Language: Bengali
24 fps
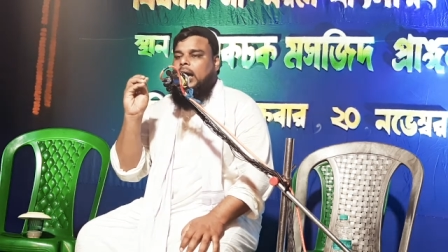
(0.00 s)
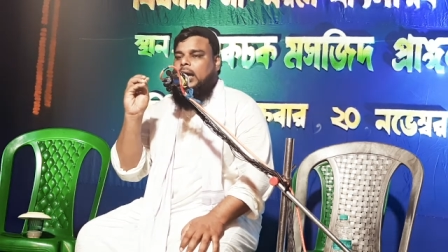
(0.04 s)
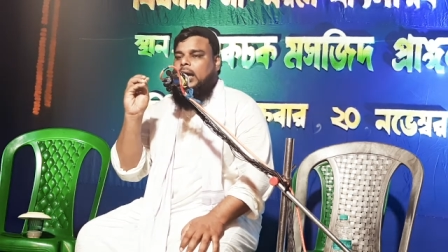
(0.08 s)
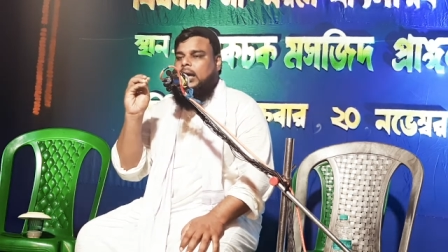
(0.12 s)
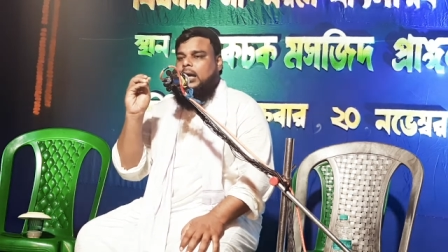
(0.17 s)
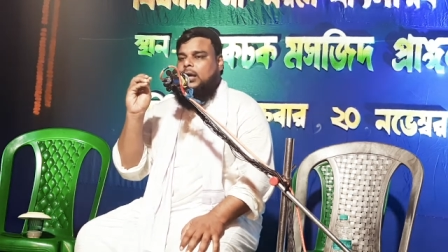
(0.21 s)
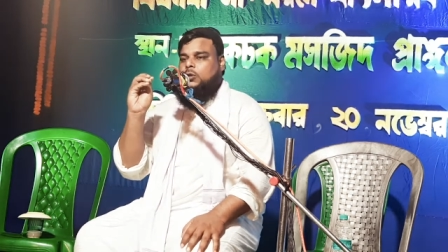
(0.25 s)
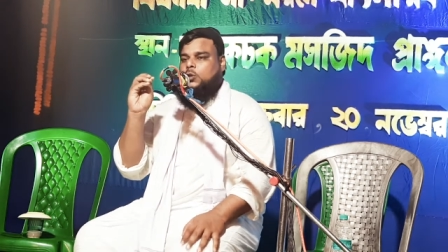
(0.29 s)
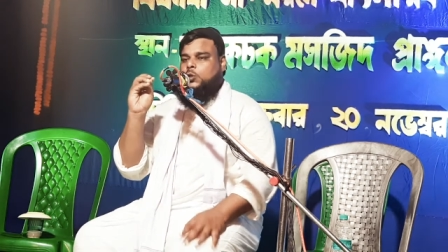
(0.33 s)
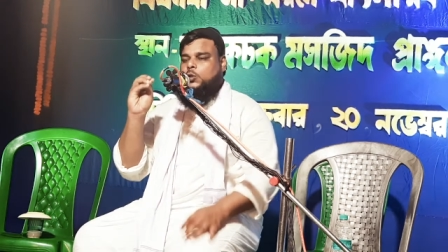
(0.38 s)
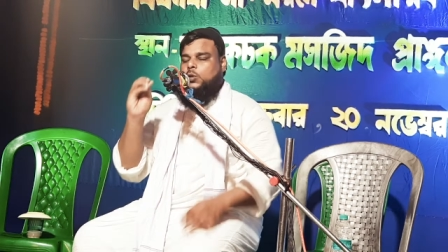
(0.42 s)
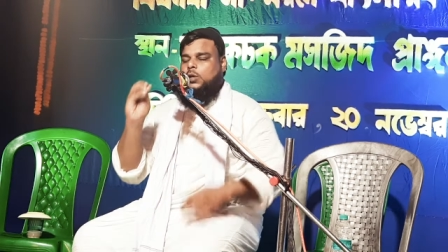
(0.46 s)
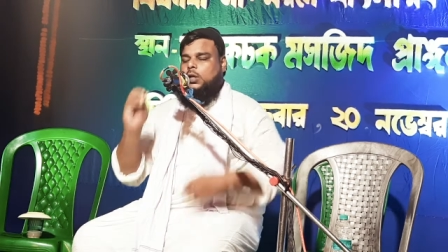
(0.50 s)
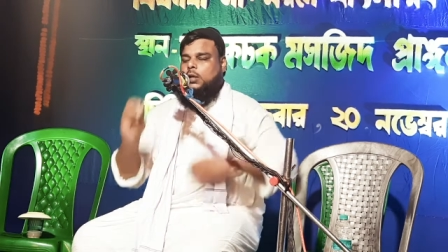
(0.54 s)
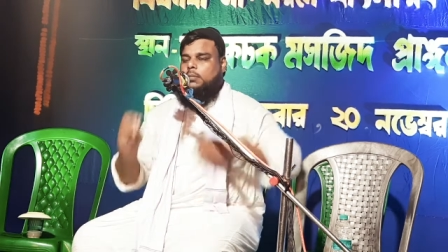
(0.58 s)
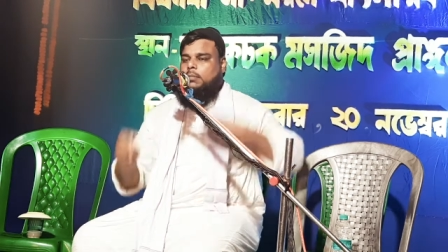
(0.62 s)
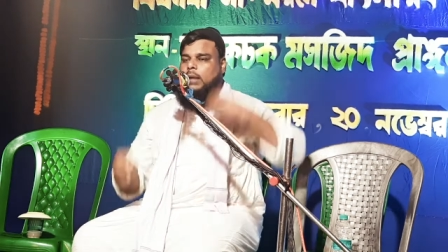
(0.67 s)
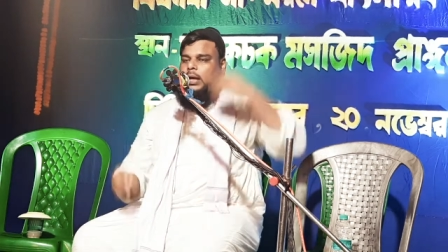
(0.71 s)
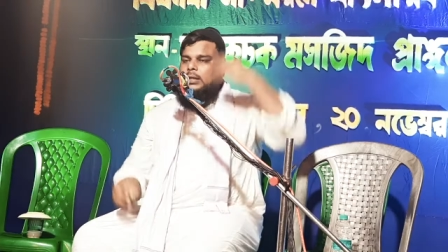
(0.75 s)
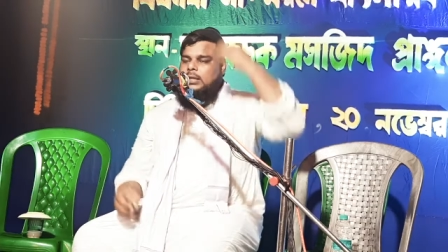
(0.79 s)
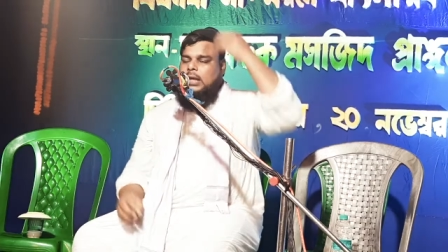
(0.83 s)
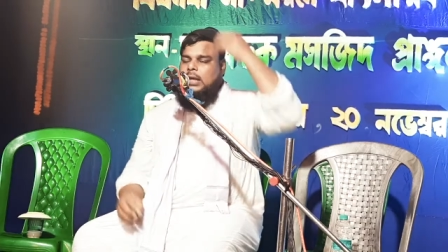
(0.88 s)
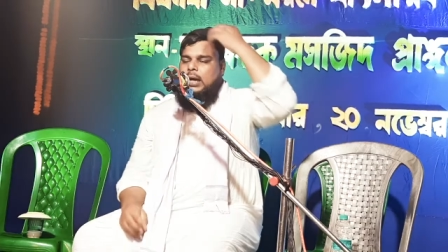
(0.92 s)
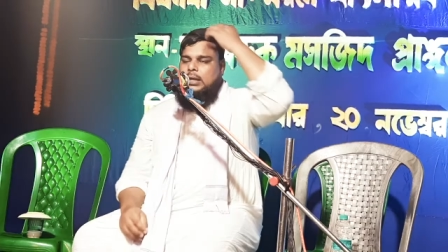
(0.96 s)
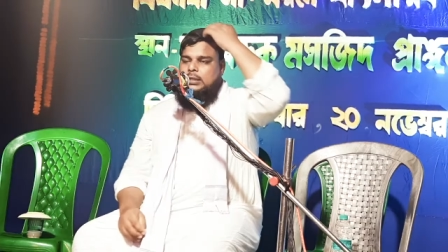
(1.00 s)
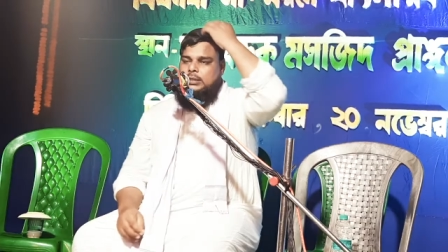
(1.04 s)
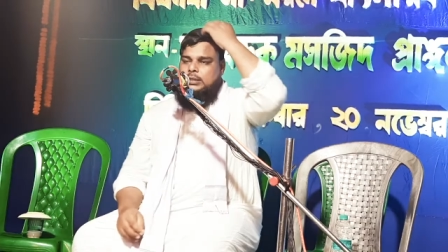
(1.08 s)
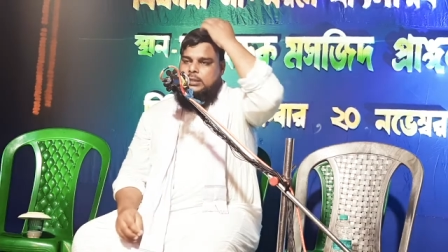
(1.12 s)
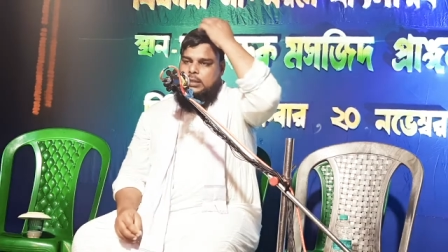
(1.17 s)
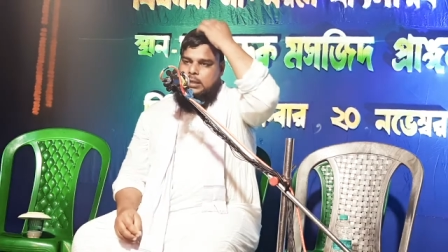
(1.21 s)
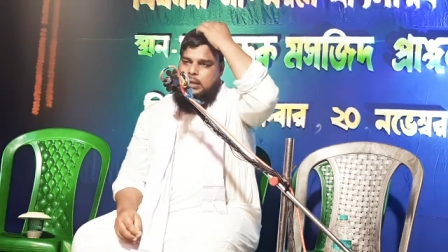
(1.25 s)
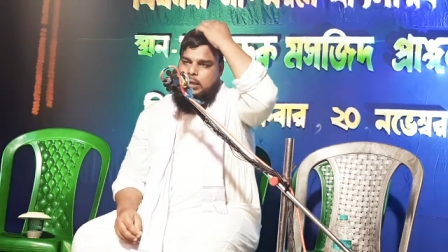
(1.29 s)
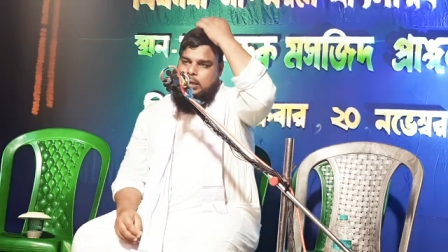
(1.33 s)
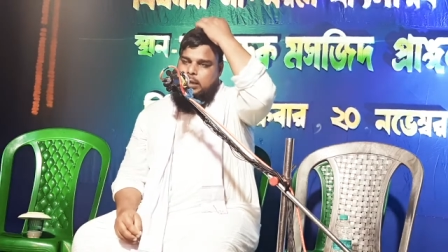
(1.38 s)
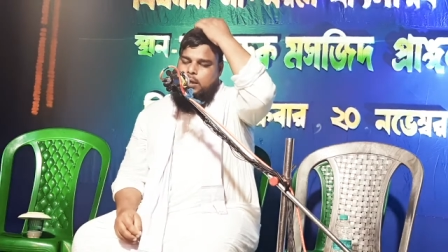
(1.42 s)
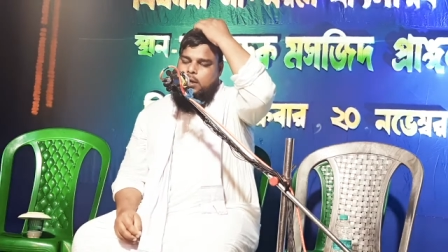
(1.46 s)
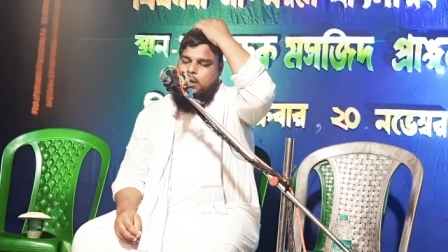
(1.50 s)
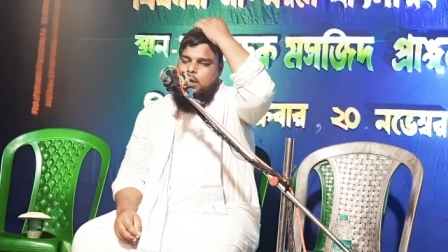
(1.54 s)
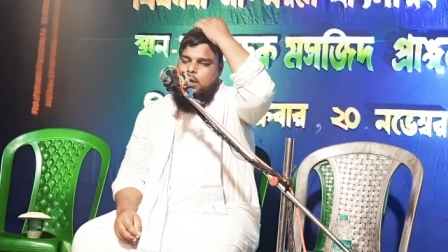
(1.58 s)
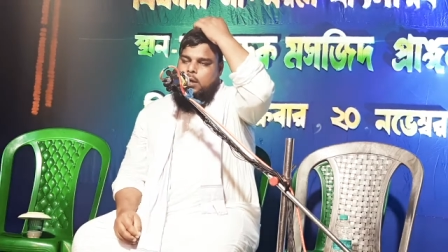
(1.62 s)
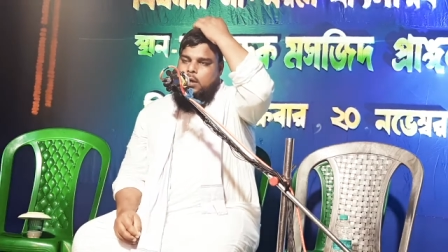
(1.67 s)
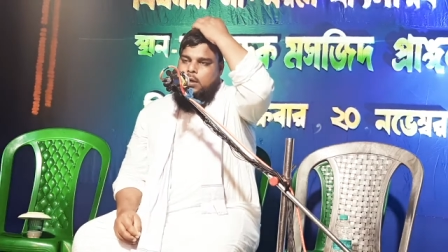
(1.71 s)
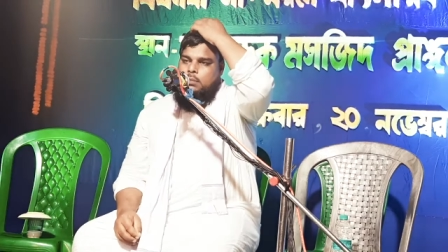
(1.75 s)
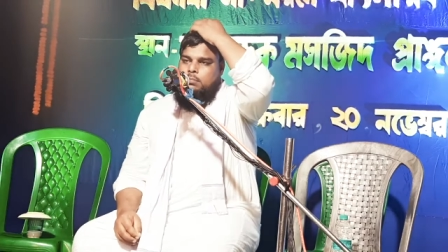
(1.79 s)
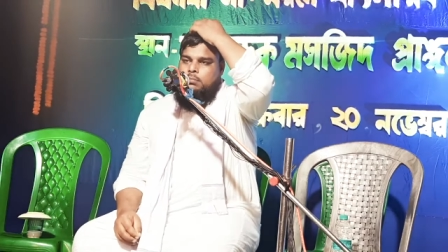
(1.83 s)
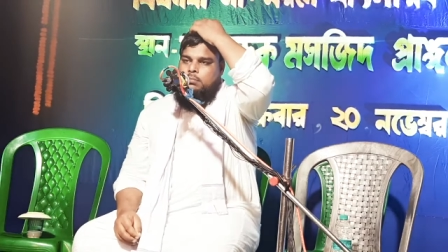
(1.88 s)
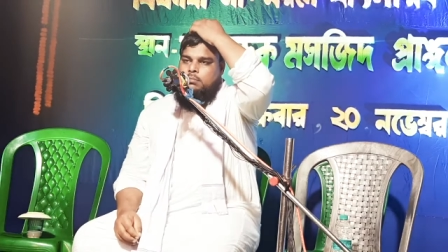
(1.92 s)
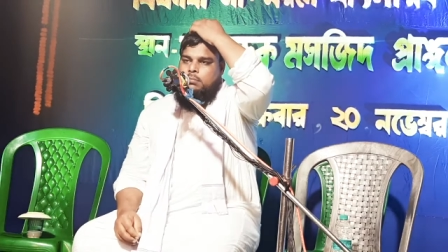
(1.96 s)
আল্লাহ রসুলের মাথায় যেখানে
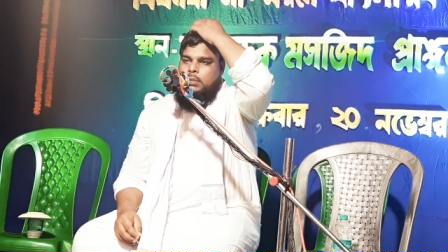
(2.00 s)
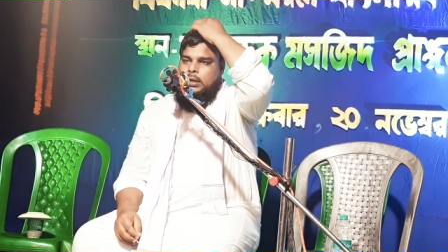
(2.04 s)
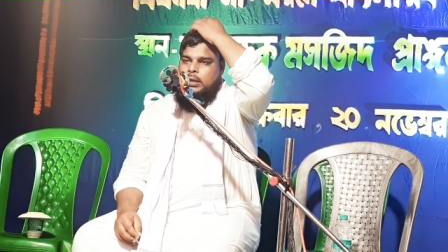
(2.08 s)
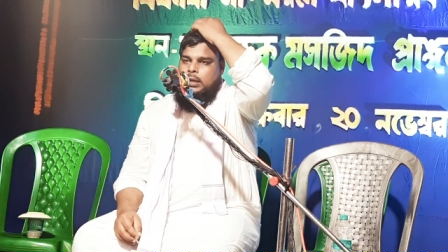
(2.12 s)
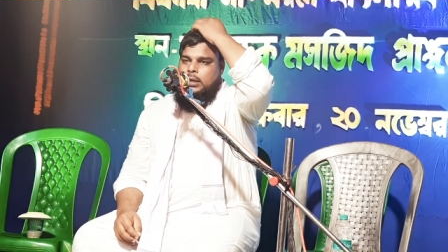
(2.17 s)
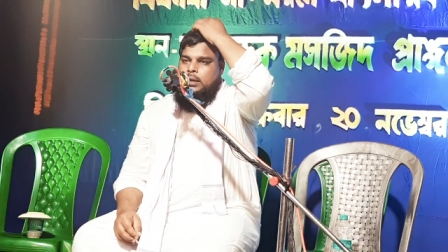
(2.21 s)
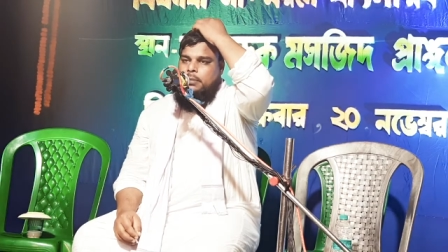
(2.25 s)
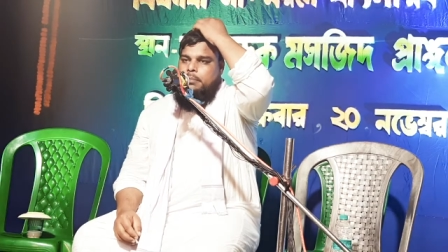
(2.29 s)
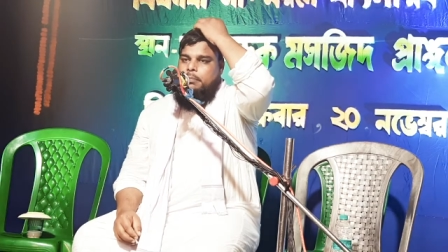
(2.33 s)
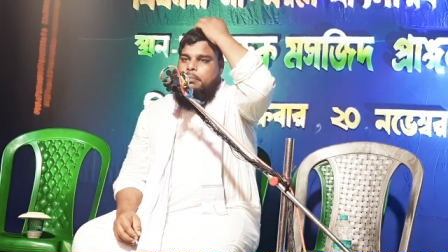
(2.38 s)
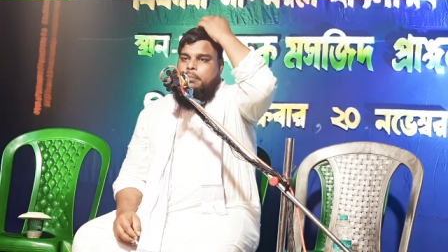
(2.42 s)
মানে